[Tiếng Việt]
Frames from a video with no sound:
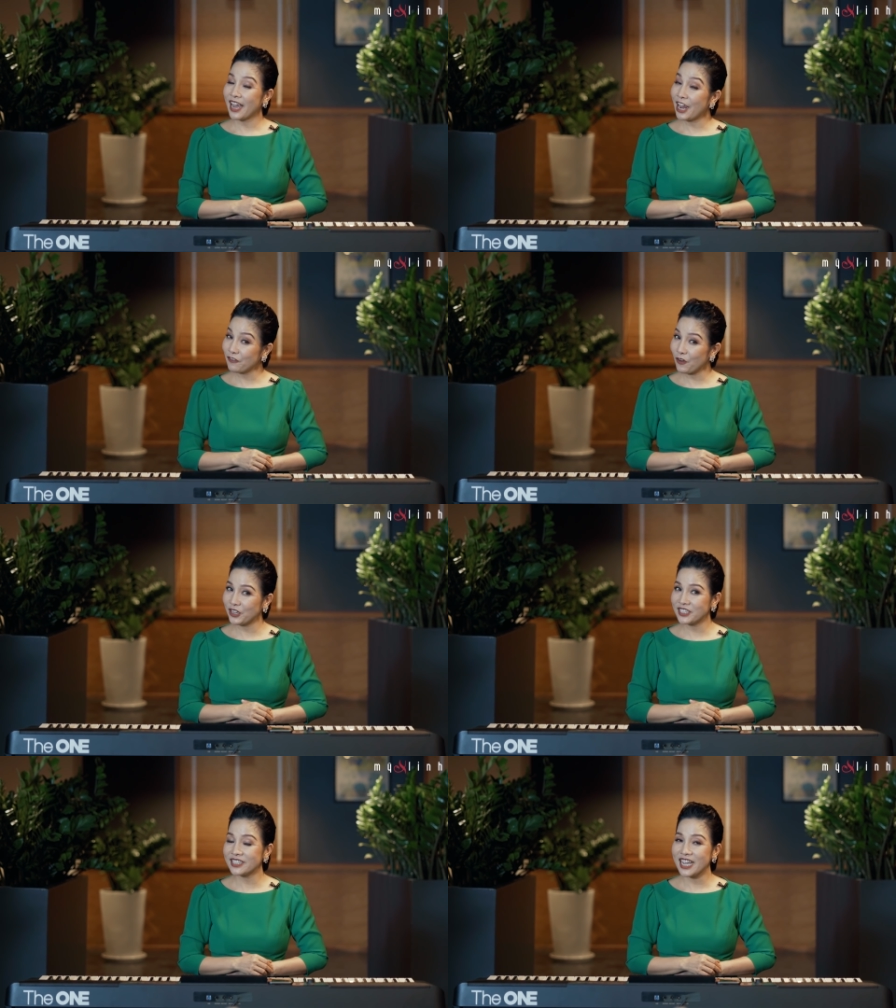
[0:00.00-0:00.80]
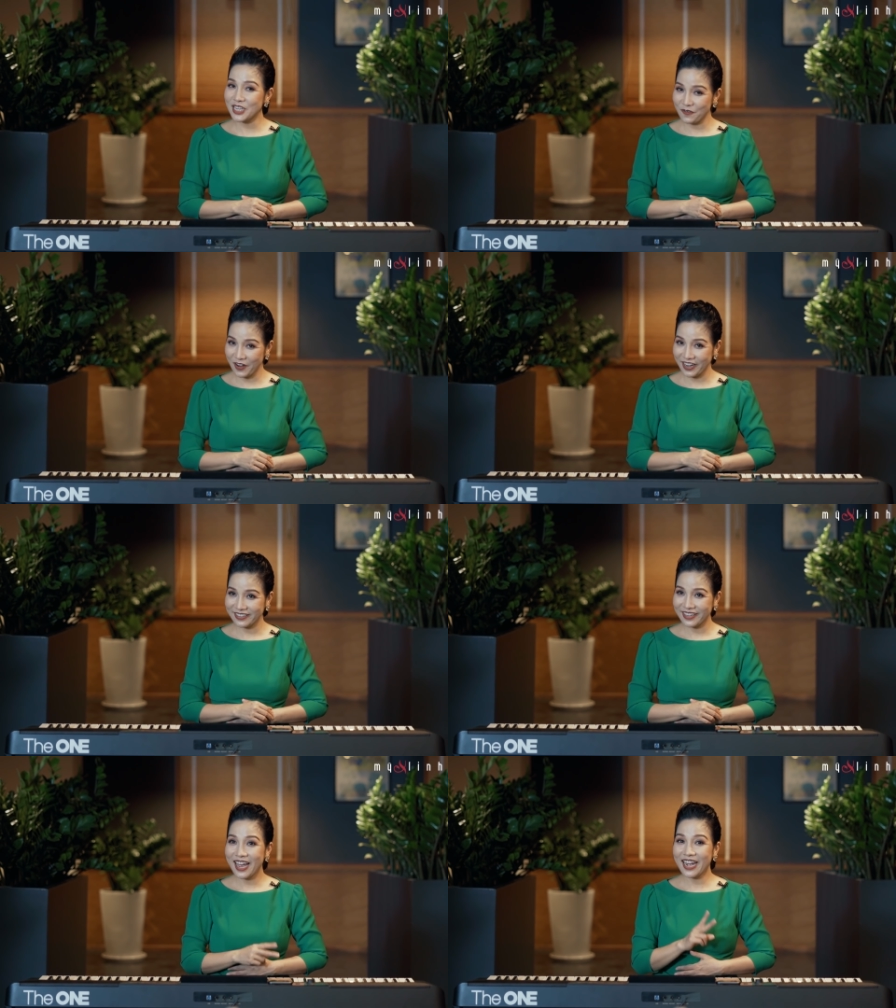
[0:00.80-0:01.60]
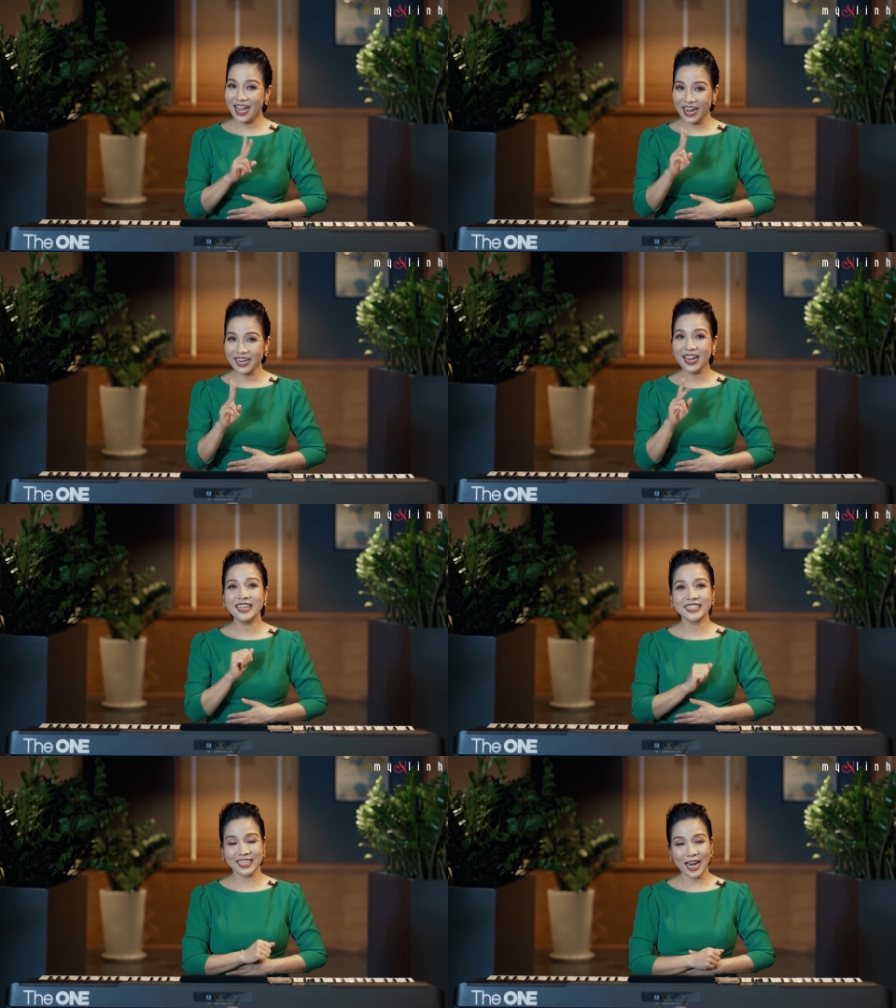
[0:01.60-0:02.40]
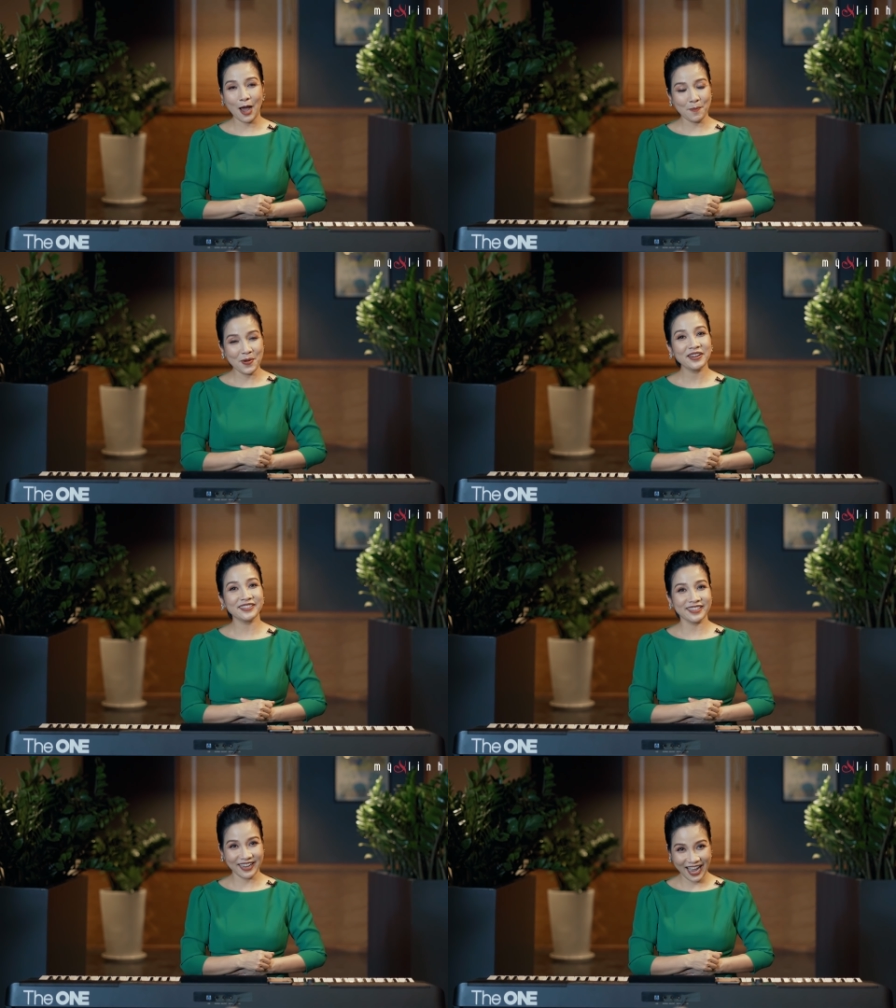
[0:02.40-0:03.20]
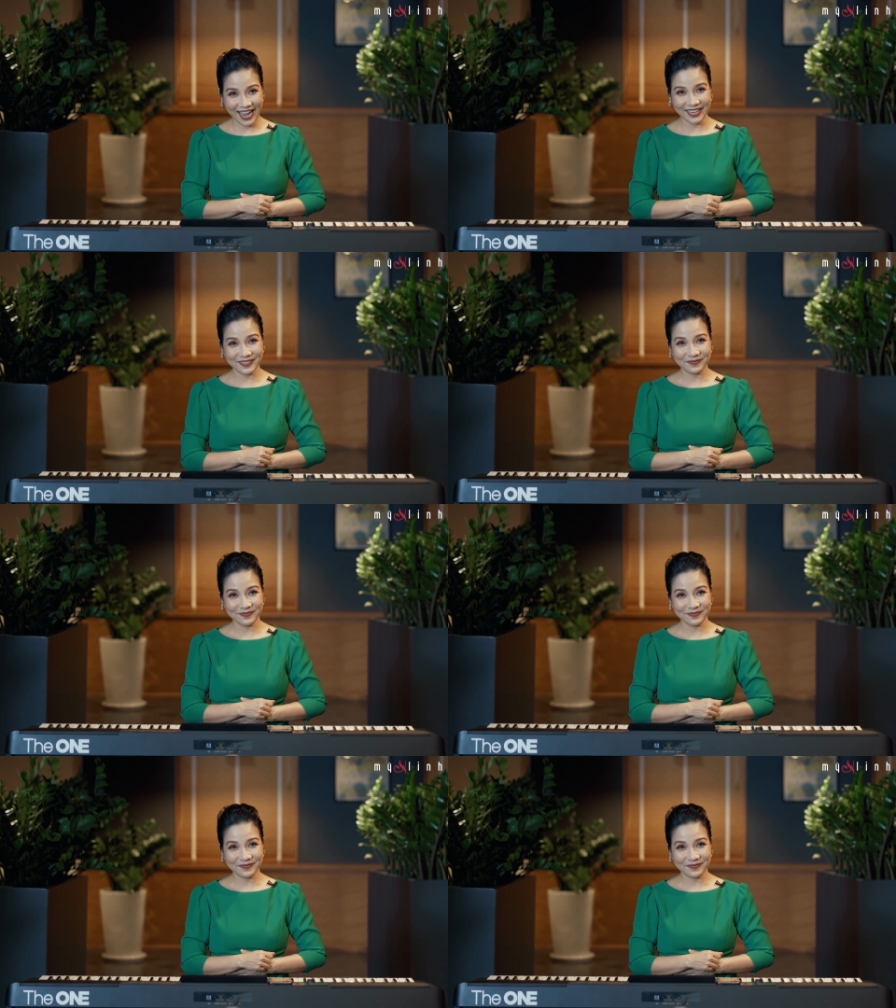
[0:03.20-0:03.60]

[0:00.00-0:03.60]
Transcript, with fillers: head voice như vậy đấy chính là bước thứ hai